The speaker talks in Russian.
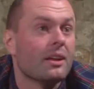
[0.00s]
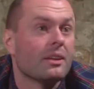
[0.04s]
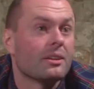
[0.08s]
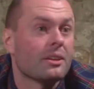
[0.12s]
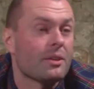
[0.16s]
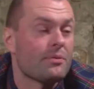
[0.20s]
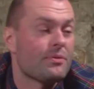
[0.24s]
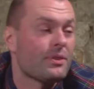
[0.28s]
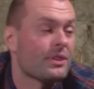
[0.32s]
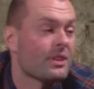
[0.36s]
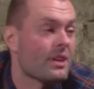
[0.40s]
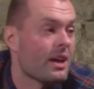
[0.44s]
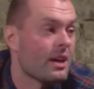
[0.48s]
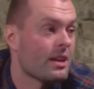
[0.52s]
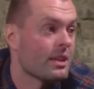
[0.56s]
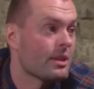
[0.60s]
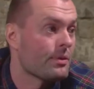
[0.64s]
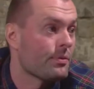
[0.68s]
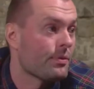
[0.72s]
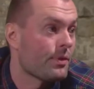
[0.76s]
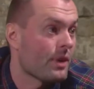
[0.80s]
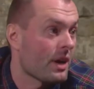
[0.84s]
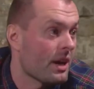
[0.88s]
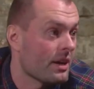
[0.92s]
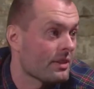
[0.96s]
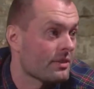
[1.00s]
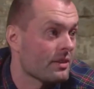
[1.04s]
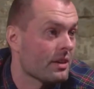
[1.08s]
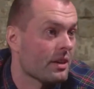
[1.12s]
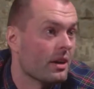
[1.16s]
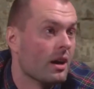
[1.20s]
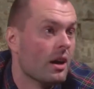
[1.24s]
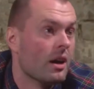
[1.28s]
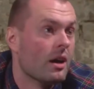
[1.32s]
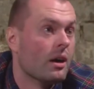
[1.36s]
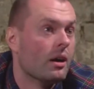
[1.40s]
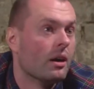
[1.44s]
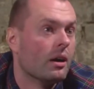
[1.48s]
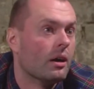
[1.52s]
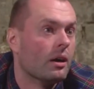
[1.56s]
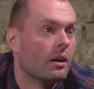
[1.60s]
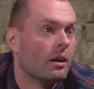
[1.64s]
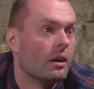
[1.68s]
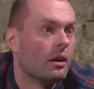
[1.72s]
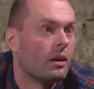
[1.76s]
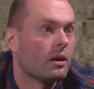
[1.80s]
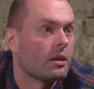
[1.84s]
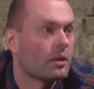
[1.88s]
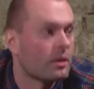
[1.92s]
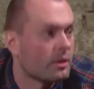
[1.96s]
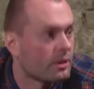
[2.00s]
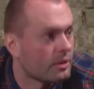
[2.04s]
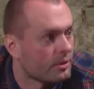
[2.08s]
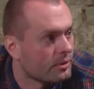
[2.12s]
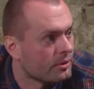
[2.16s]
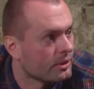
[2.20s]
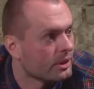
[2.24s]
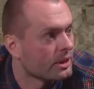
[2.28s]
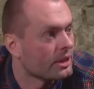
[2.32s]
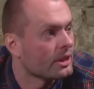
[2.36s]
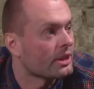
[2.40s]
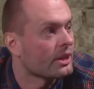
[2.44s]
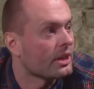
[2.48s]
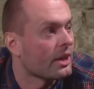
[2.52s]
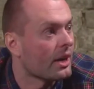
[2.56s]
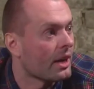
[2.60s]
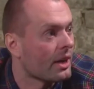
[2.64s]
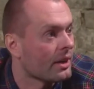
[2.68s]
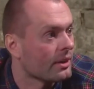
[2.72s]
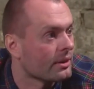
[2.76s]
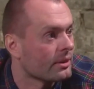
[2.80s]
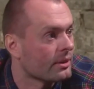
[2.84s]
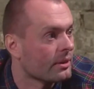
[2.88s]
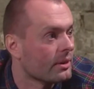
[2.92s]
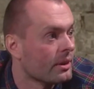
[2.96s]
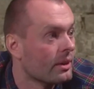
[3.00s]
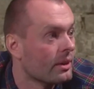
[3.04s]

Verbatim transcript: на финальной фразе «Ох!» выдыхает.